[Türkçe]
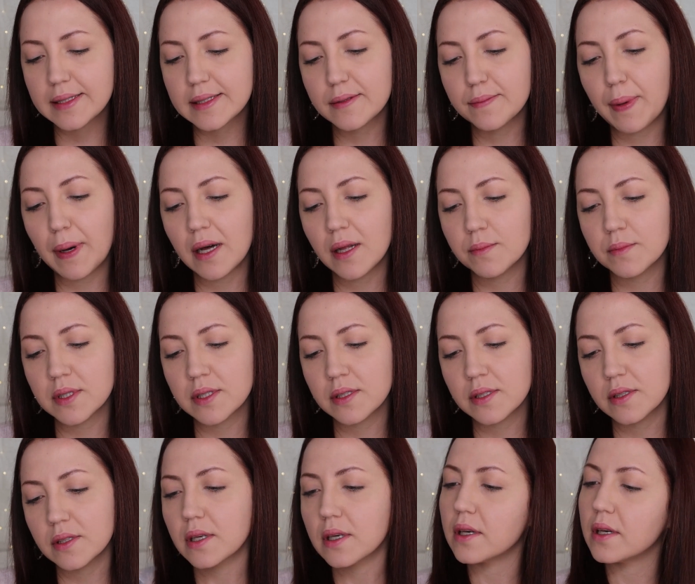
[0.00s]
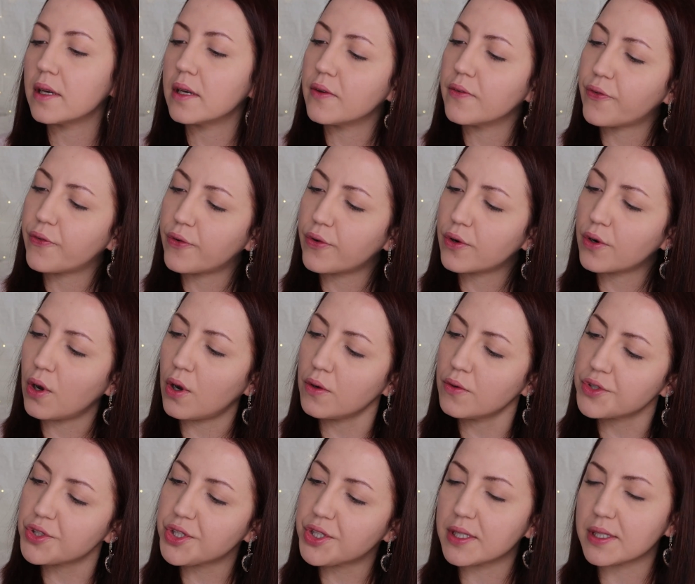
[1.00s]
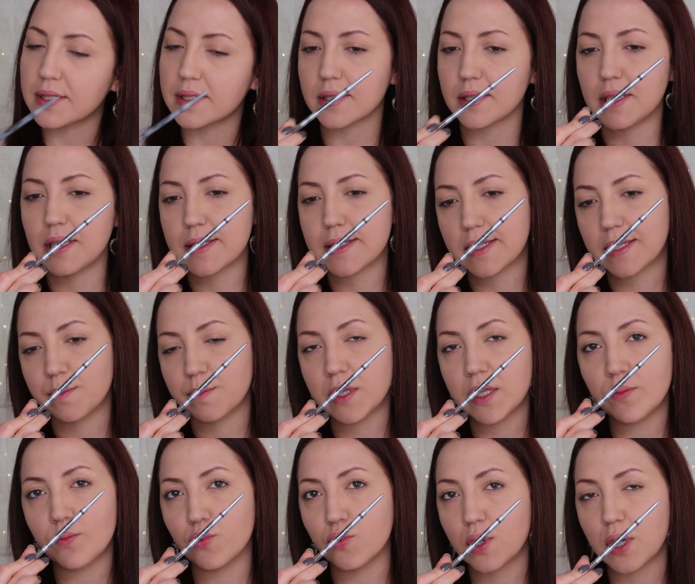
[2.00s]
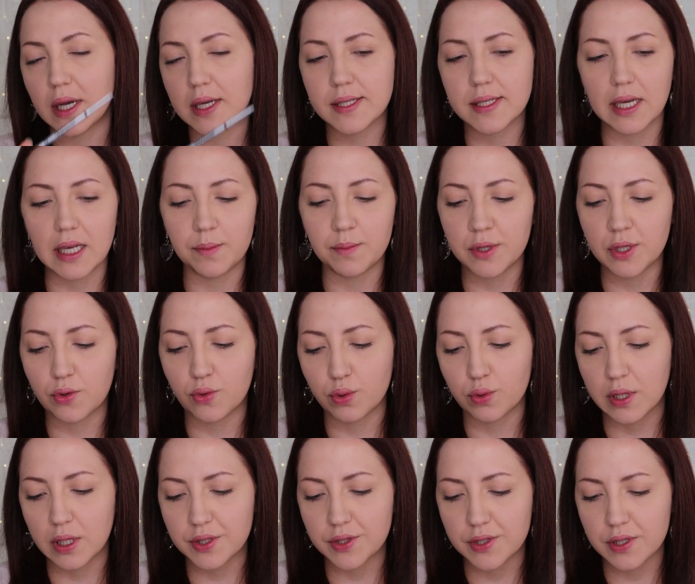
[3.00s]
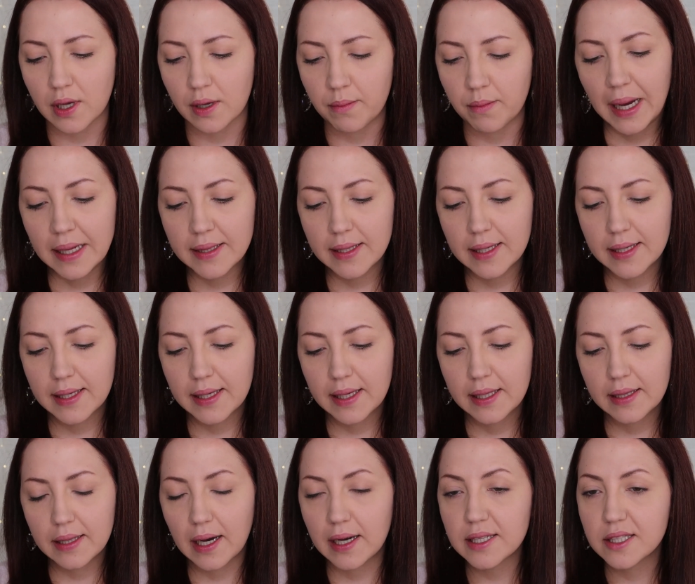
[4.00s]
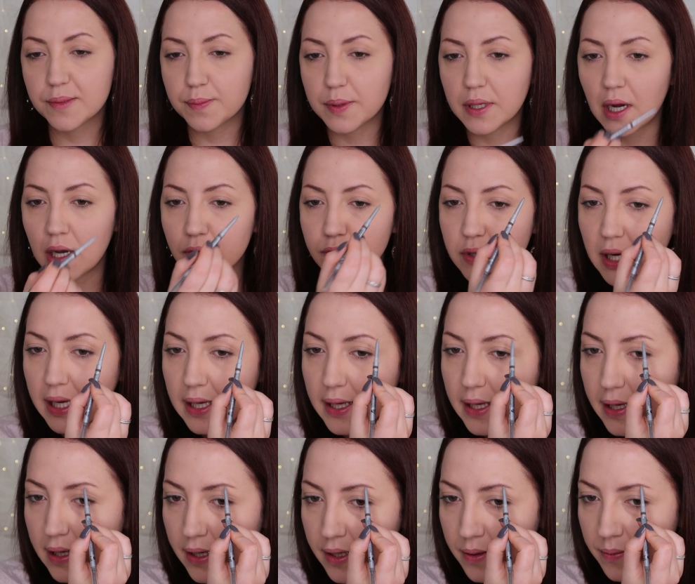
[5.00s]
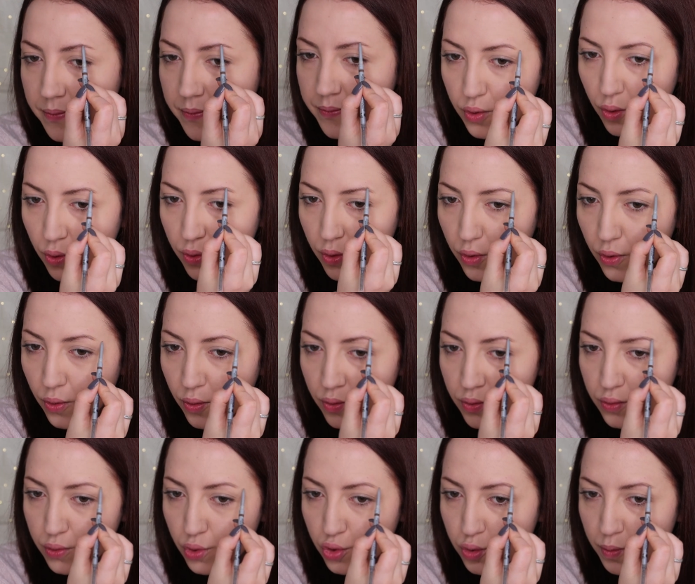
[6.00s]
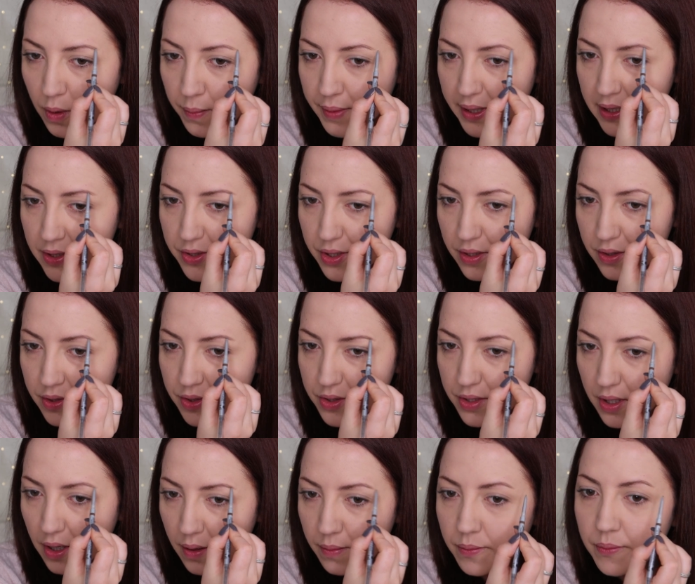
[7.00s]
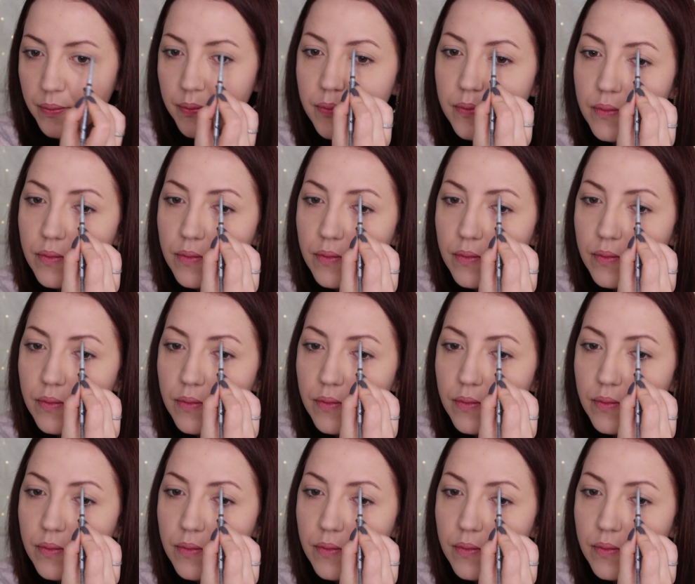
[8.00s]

The Balm'ın e, Frocious isimli bu kaş kalemini kullanacağım. Bendeki light brown rengi. Çok yoğun tutmamaya çalışacağım.